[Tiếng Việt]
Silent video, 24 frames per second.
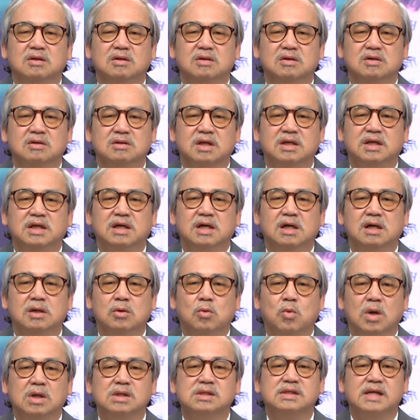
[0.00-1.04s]
người ta đi hơi
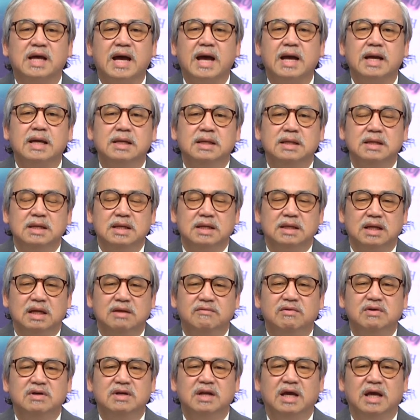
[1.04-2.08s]
quá xa để
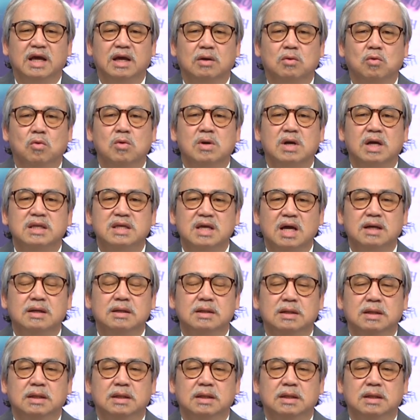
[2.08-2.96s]
vấn đề của cá nhân